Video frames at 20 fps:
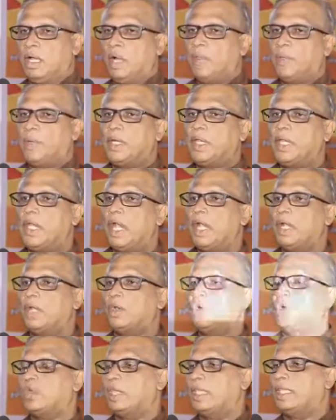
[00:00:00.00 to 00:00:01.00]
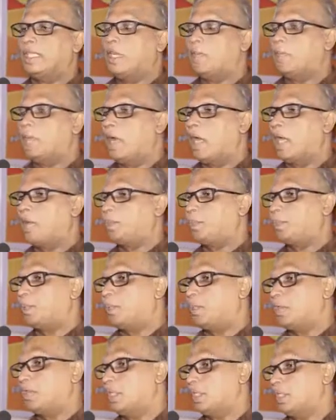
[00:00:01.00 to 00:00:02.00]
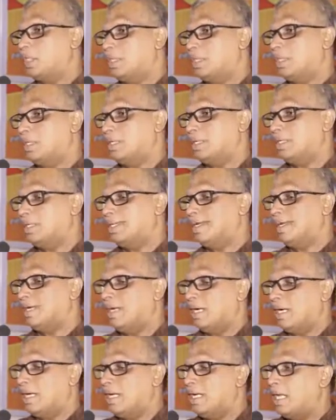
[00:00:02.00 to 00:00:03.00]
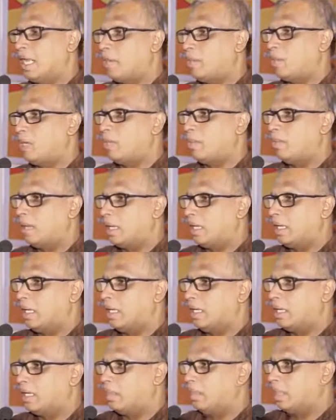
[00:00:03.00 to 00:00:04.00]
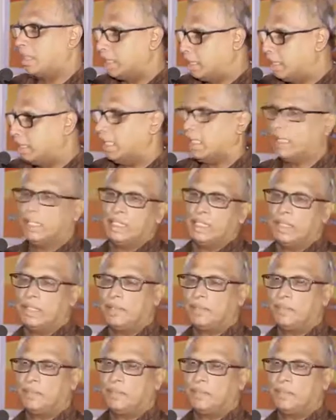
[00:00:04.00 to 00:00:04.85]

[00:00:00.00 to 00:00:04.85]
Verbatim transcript: அப்படியான ஒரு எதிர்பார்ப்பு எங்கள் எல்லாருடைய மனங்களிலும் இருந்தது